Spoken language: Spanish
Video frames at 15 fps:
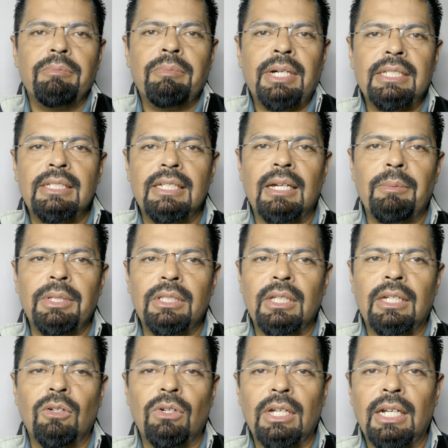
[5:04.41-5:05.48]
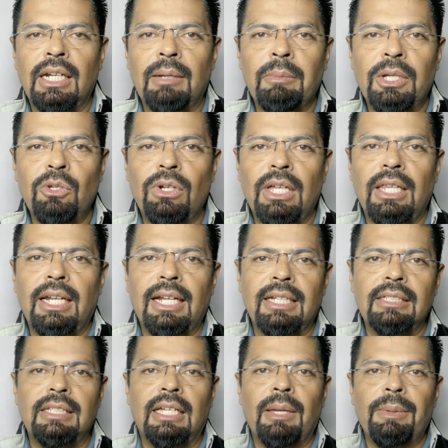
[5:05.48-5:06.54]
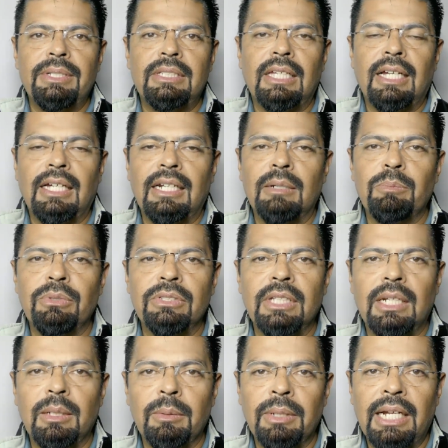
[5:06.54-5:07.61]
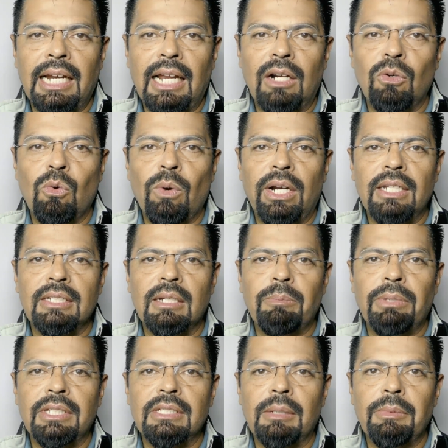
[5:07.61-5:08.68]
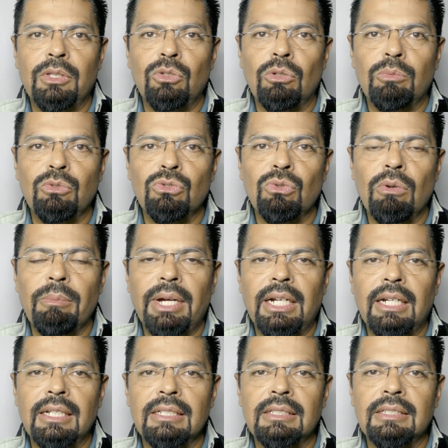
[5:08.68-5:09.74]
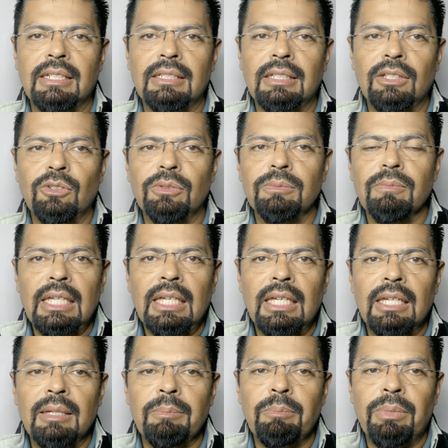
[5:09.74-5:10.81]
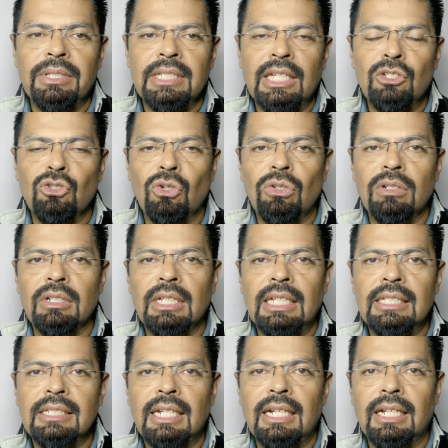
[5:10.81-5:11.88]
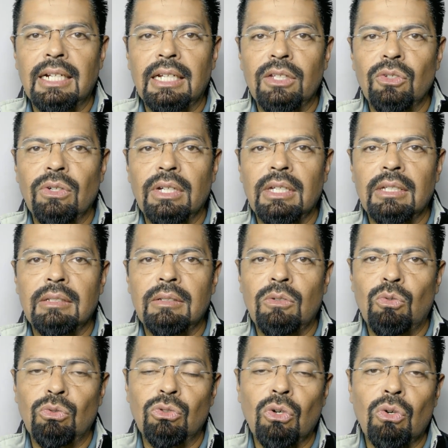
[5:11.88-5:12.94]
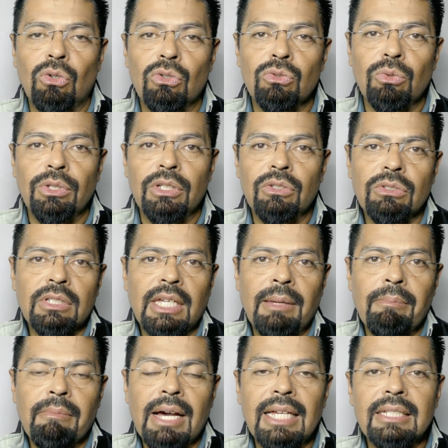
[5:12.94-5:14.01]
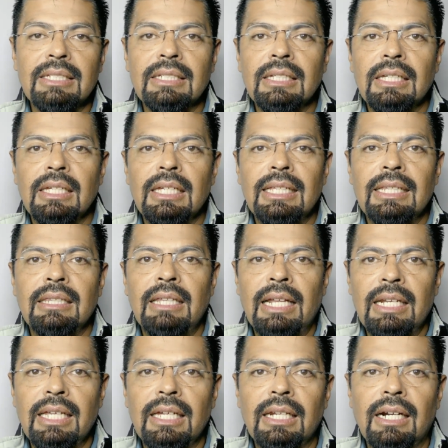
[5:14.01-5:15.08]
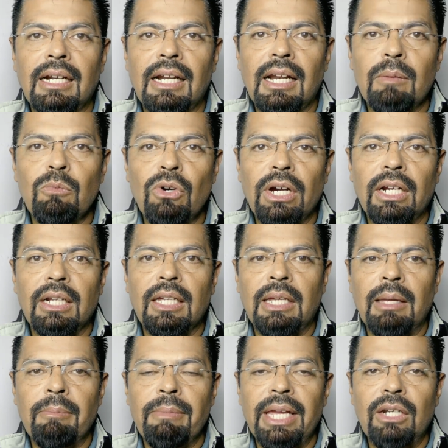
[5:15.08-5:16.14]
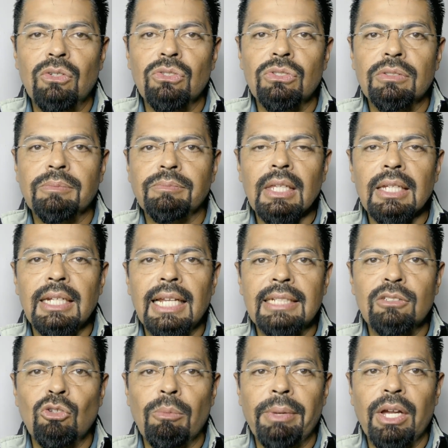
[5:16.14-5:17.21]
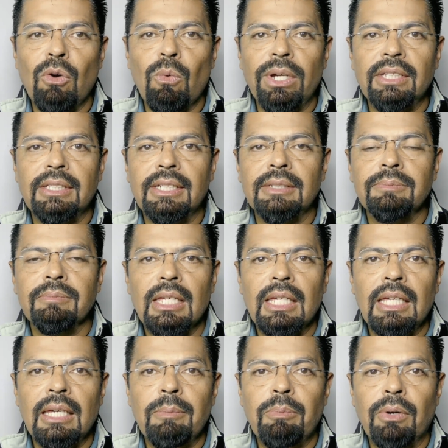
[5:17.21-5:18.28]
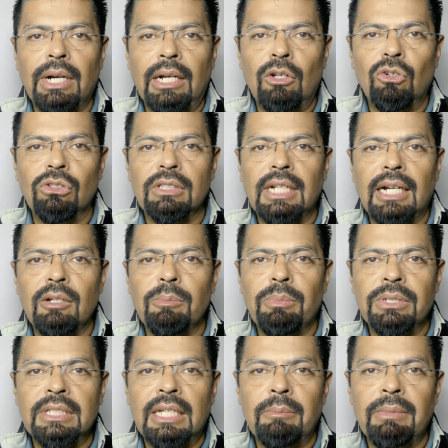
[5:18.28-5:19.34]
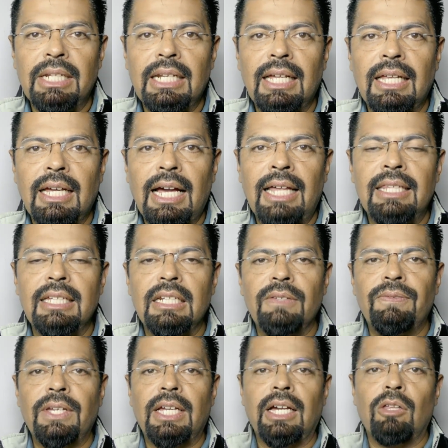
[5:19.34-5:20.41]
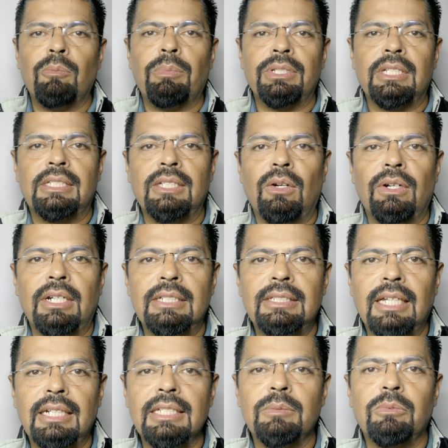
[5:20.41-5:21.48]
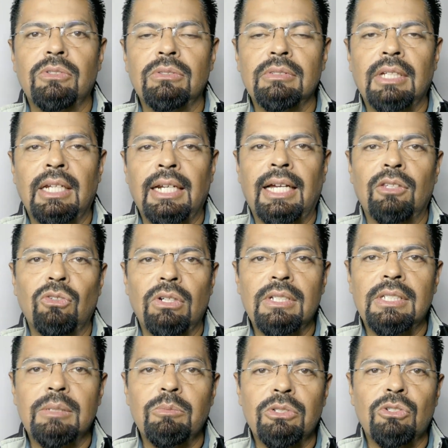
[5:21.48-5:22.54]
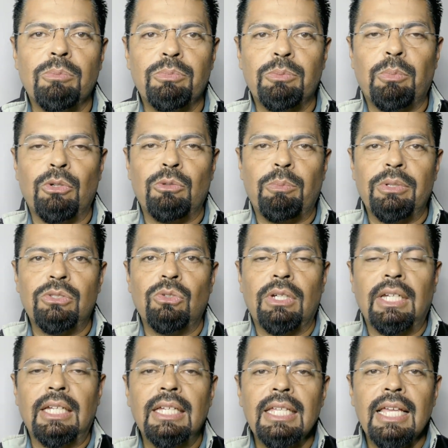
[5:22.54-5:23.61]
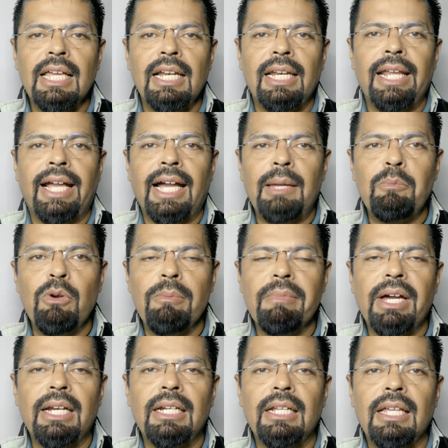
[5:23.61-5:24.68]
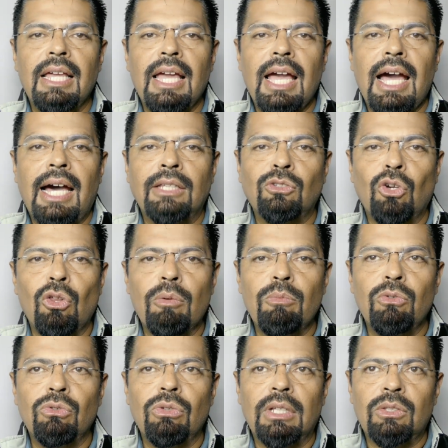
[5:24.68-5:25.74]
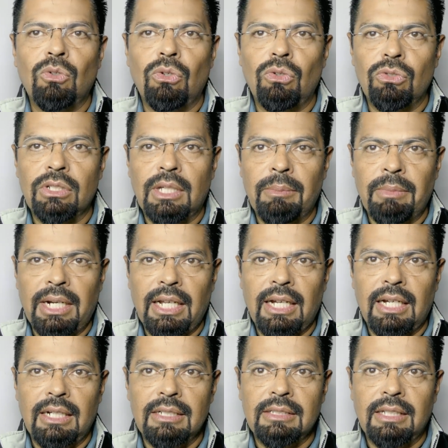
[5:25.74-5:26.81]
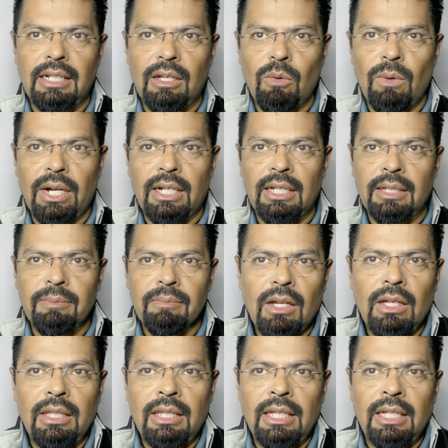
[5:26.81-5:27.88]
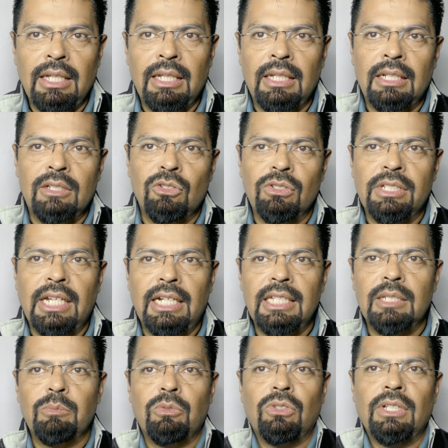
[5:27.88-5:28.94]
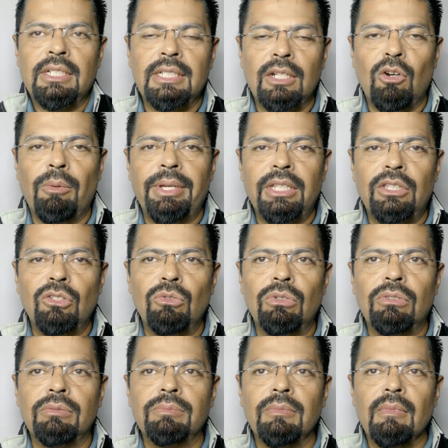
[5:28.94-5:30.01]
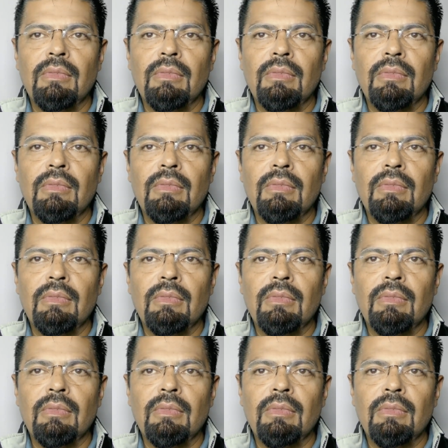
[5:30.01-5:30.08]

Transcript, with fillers: Básicamente creo que la mayoría de la gente que ve este canal pues tiene claro cuál es el pensamiento musulmán en este sentido y pues que son quizá la religión junto con los judíos que más denigran a la mujer, que menos las toma en cuenta y por el contrario pues quien más la ha dignificado pues ha sido el cristianismo, el catolicismo, eso pues, por supuesto que le cae muy mal a todo mundo, a todos los que manejan este lenguaje del socialismo del siglo XXI,